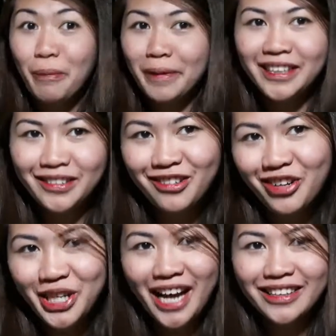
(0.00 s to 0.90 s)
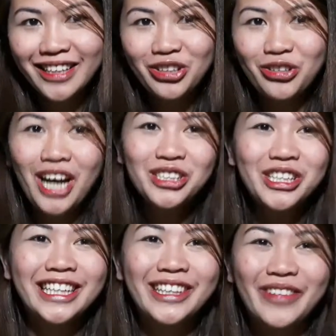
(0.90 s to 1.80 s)
Eh, yung kapatid ko,
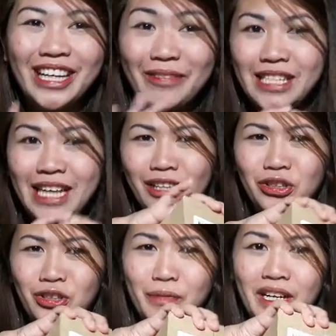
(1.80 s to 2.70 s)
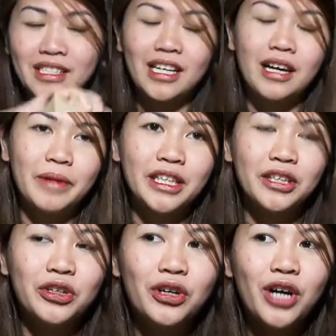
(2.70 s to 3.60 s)
inaantay to. Actually, hindi pala sa akin to. Para
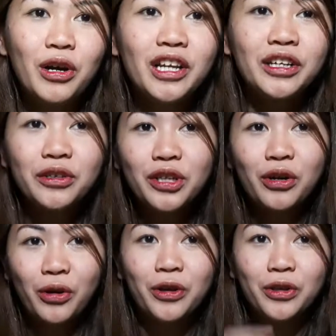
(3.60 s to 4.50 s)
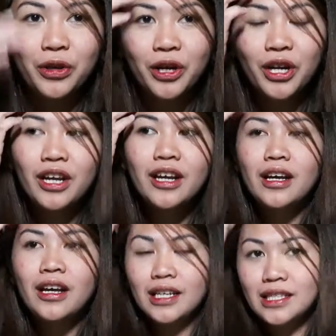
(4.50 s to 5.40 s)
sa kapatid ko. Ako lang yung nag-order.